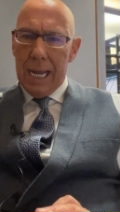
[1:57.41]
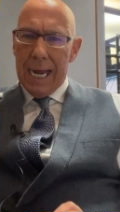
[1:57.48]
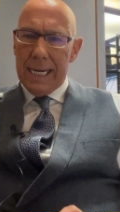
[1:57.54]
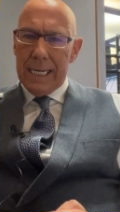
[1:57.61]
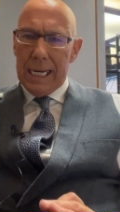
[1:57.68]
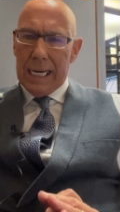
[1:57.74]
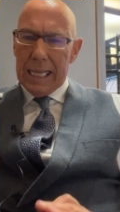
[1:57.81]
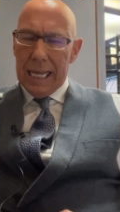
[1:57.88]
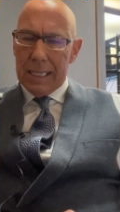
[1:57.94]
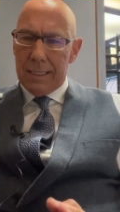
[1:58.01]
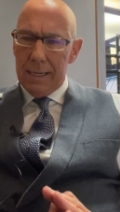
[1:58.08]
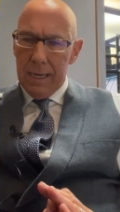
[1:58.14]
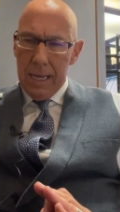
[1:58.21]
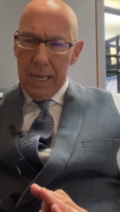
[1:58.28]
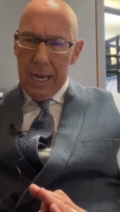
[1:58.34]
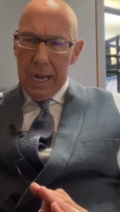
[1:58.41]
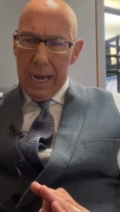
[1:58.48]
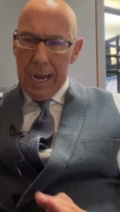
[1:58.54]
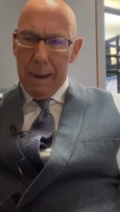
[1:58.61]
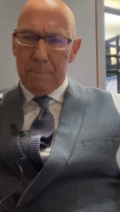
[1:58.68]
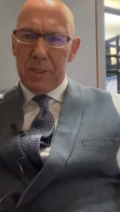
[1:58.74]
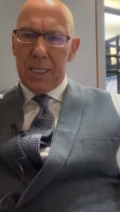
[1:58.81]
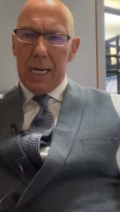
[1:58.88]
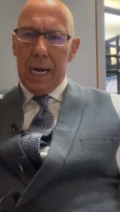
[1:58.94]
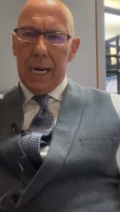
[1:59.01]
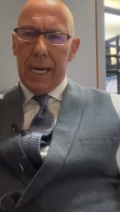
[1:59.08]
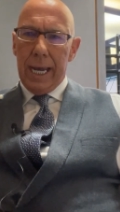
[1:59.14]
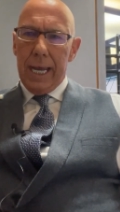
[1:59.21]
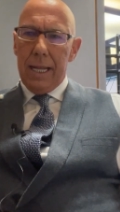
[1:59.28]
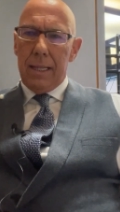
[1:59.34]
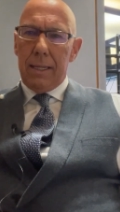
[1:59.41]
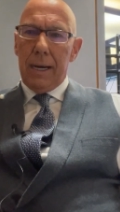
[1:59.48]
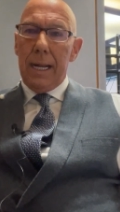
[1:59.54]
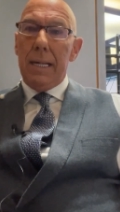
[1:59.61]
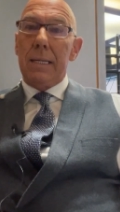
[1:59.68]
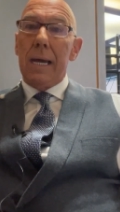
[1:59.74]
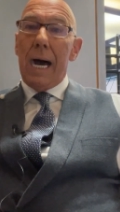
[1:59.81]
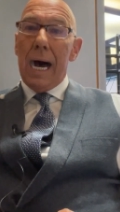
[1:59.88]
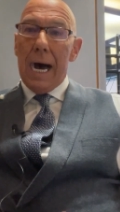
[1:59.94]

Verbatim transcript: eine glatte Absage erteilt.